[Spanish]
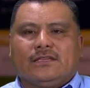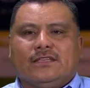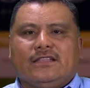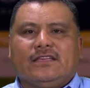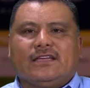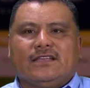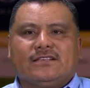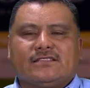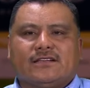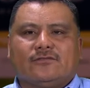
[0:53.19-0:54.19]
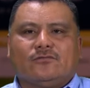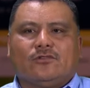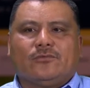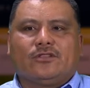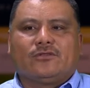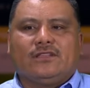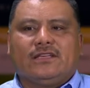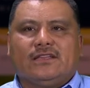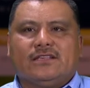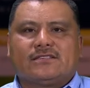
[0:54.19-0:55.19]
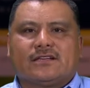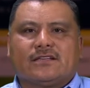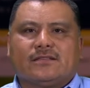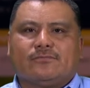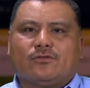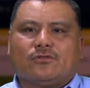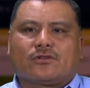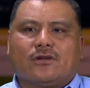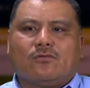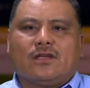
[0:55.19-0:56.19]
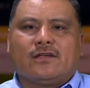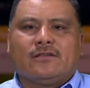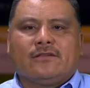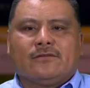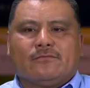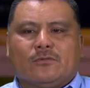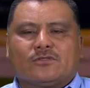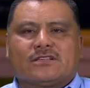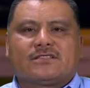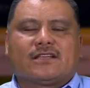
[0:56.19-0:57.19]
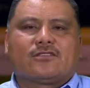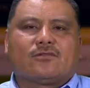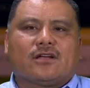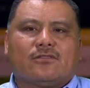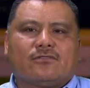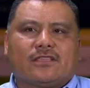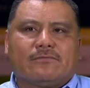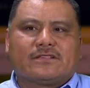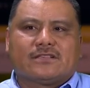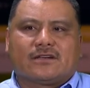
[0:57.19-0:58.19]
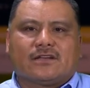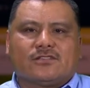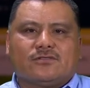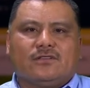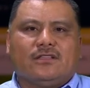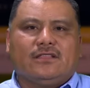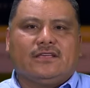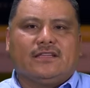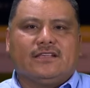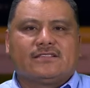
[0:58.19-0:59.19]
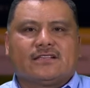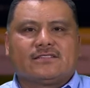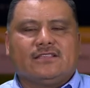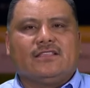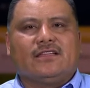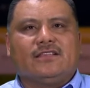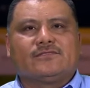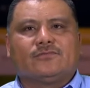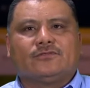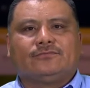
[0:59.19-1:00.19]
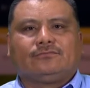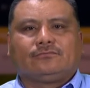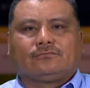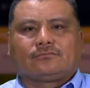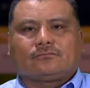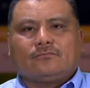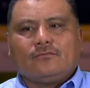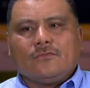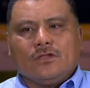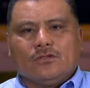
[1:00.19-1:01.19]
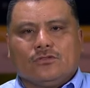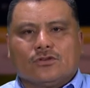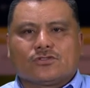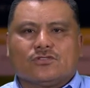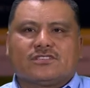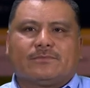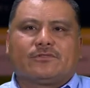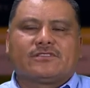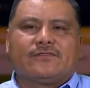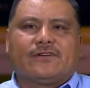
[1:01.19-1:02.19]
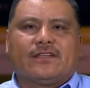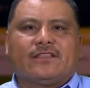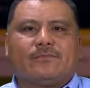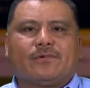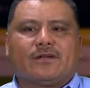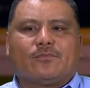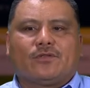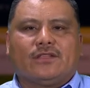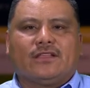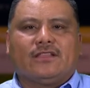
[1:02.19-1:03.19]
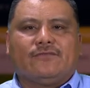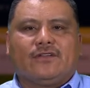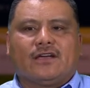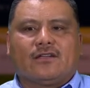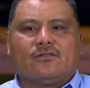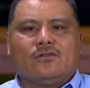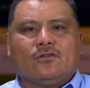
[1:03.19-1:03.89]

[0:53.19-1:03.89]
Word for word: indigenista, un movimiento indigenista que por lo regular vamos a estar tocando temas que en relación indigenistas e indianismo, dos conceptos diferentes para poder identificar